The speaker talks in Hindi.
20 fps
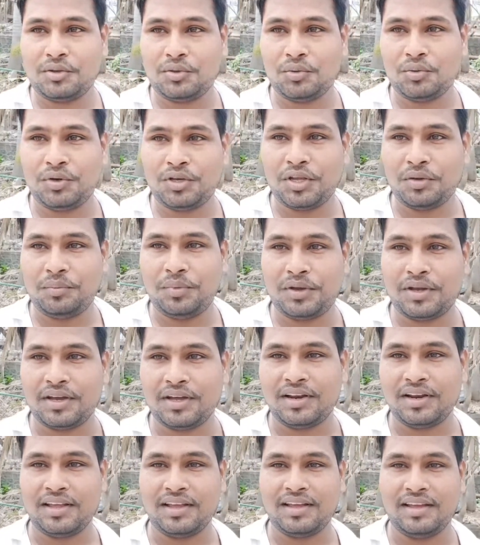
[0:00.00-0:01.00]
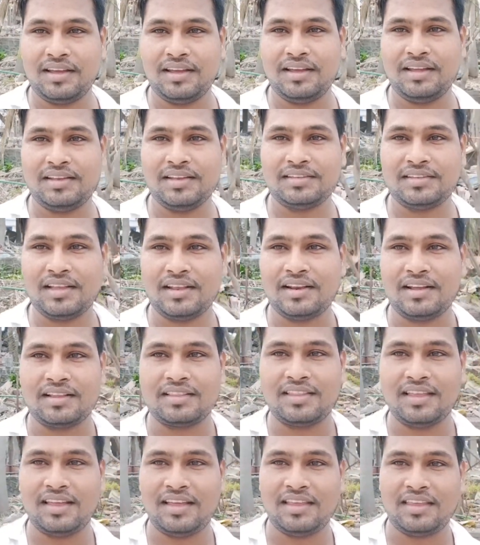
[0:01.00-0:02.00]
टूट के बिखर गए हैं जैसा
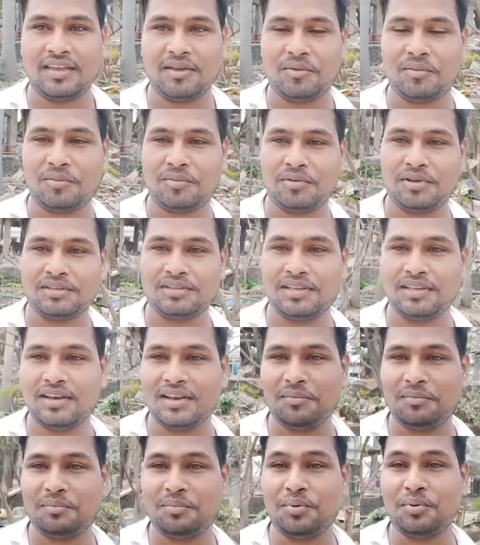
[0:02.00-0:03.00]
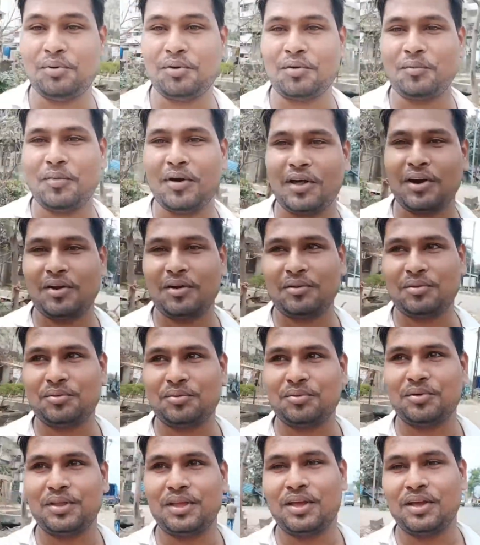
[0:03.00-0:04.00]
लगता है कि किसी ने फूक मारा और
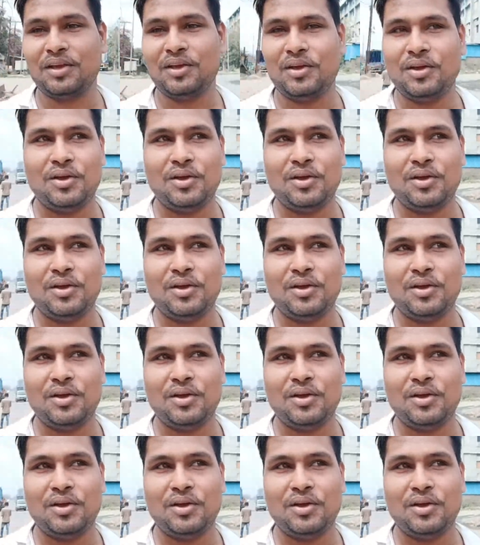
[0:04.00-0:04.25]
टूट गया